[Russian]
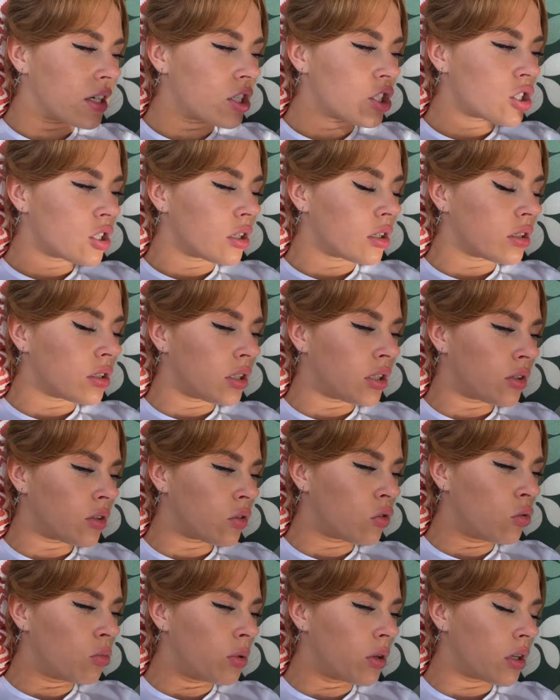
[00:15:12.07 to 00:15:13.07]
Это, знаешь, э,
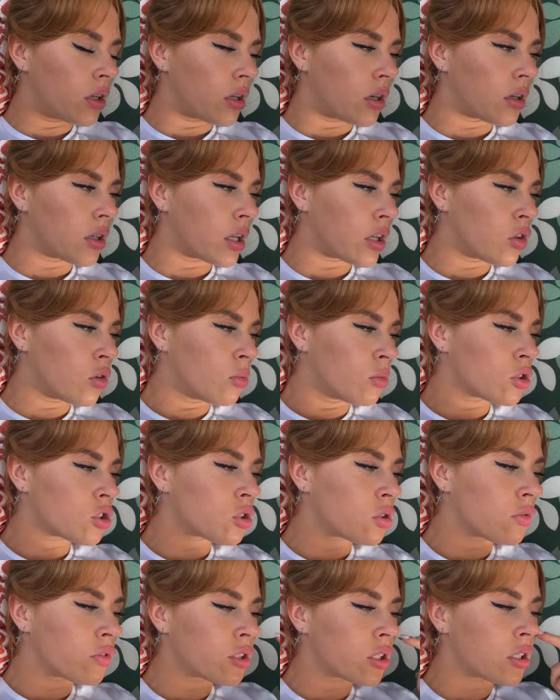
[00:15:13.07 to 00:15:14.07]
не губы, я
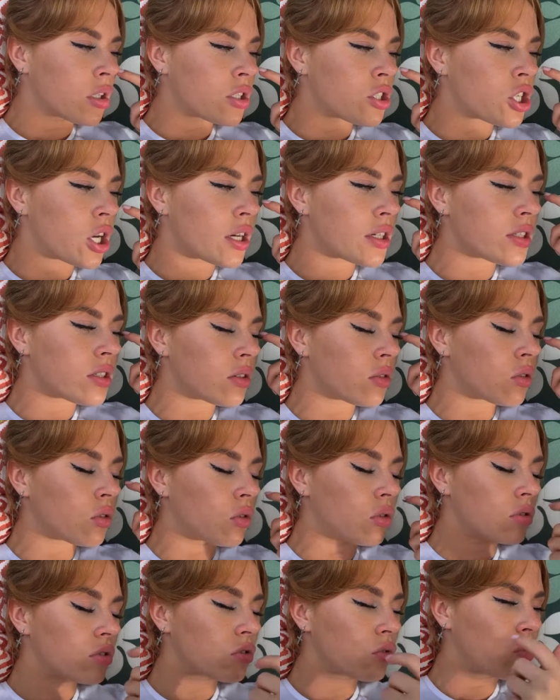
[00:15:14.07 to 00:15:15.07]
думаю, что вот эта часть
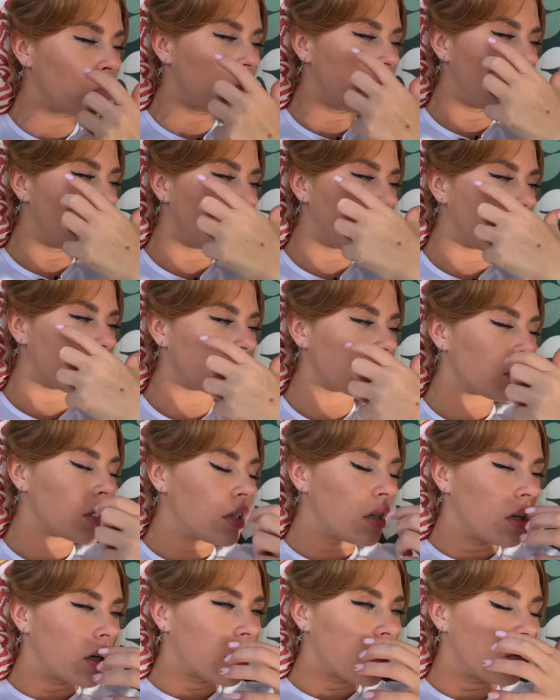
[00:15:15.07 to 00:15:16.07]
скульная у
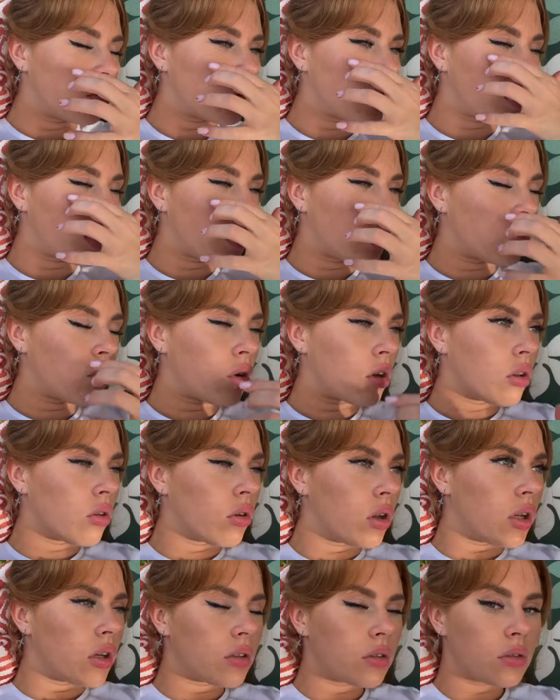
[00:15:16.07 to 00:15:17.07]
вас, как будто
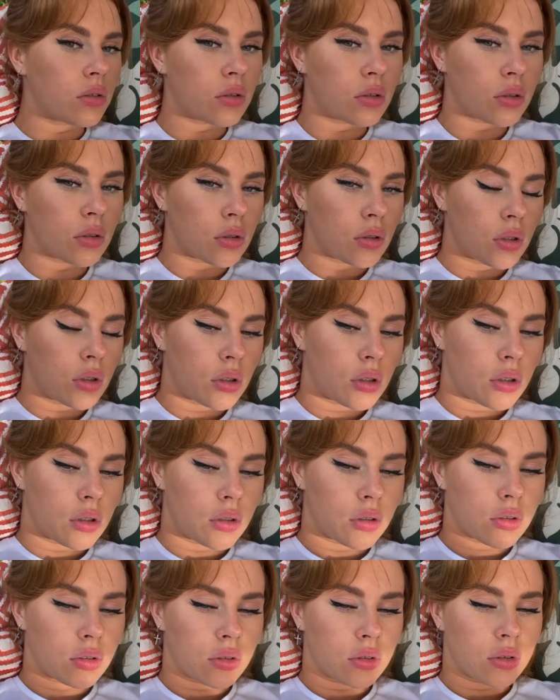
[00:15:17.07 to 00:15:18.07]
укололи.
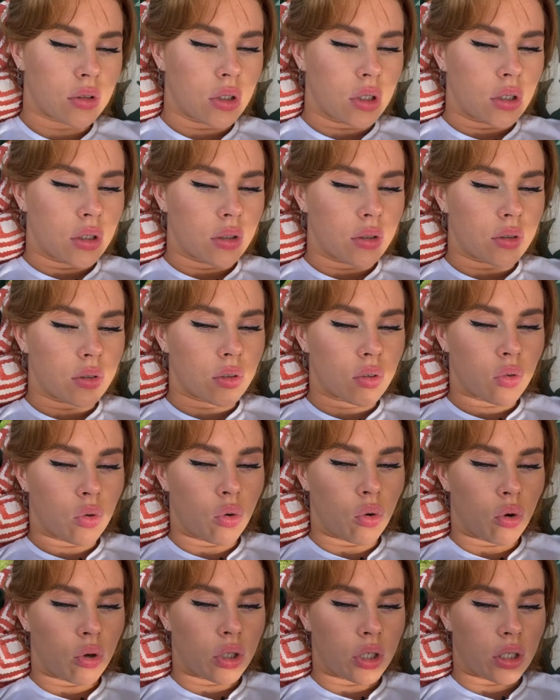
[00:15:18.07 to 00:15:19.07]
Укололи?
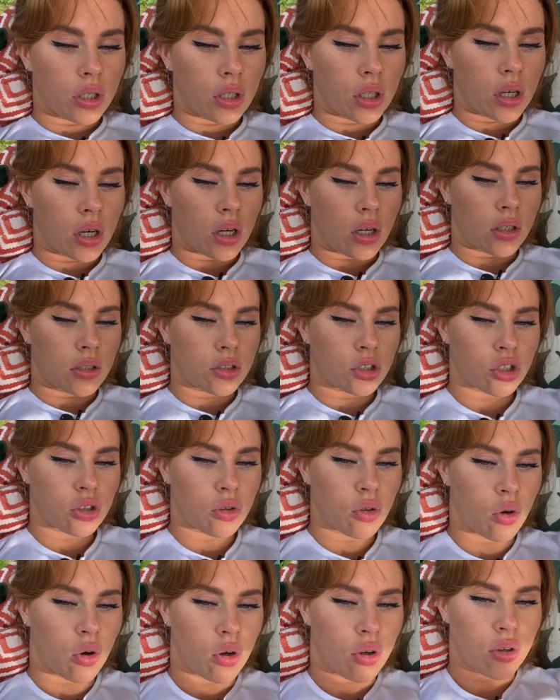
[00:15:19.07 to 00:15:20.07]
Горина.
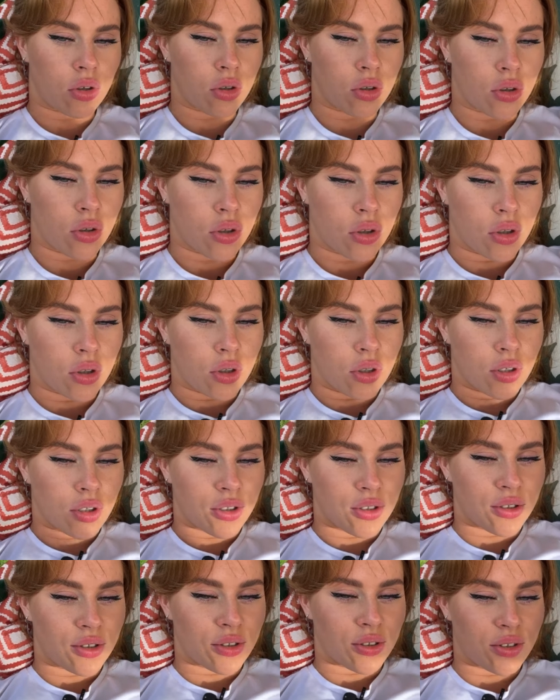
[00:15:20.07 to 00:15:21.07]
Что?
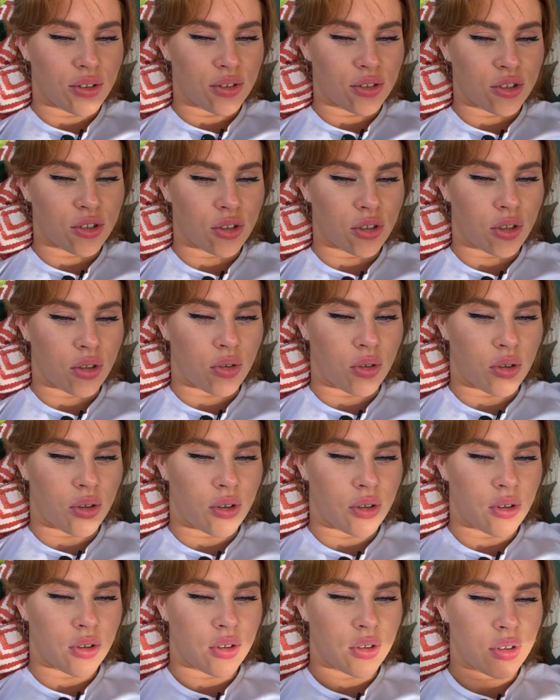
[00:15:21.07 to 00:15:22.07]
Что
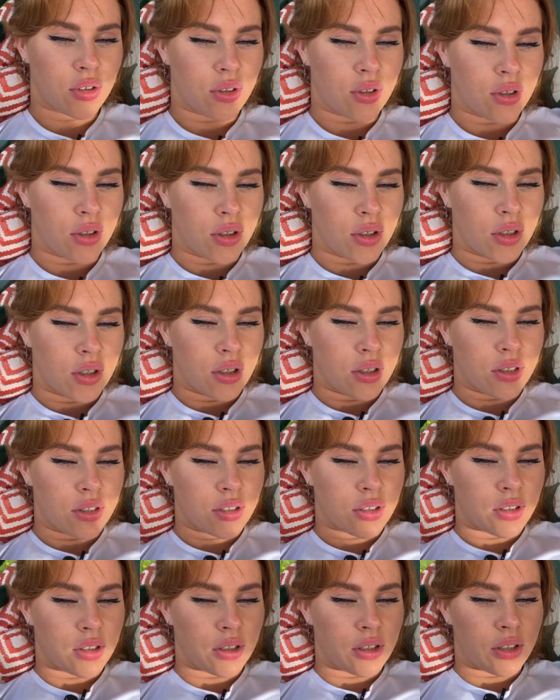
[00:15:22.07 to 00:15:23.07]
такое?
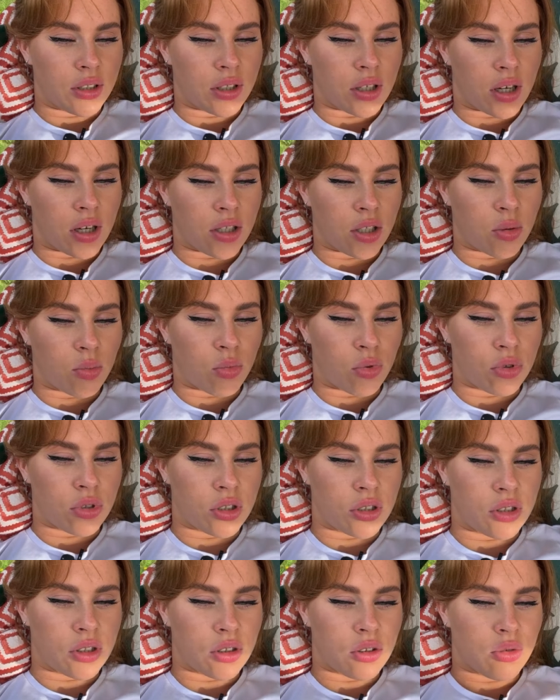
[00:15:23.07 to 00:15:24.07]
Аня,
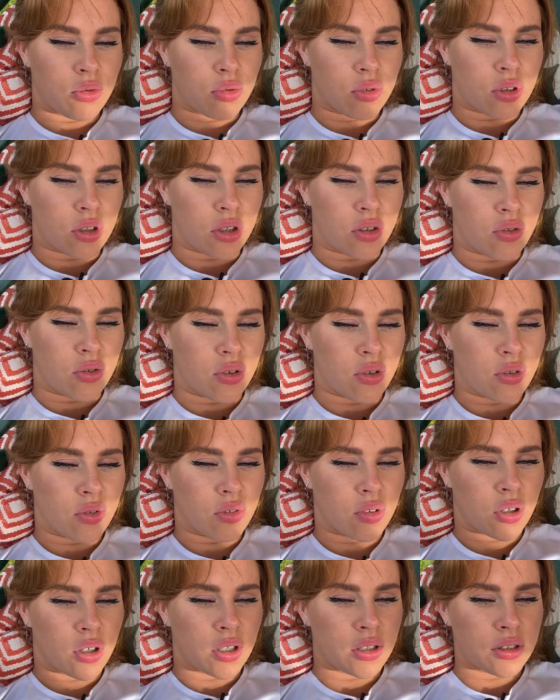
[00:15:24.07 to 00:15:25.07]
будете тут
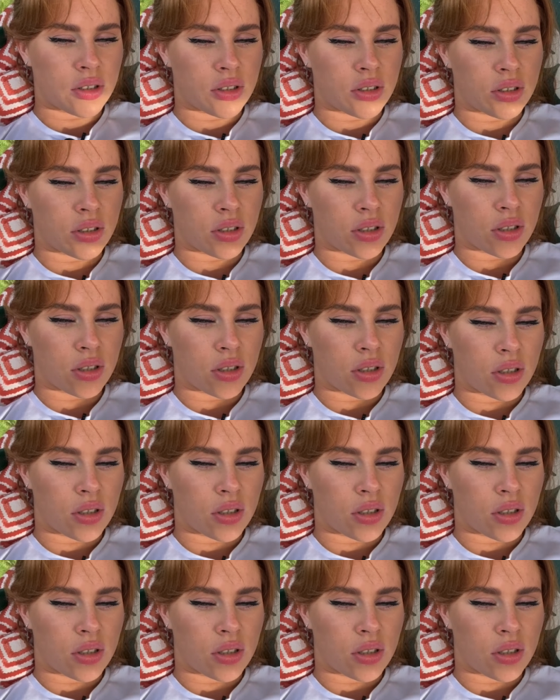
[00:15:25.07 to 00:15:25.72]
кайфовать.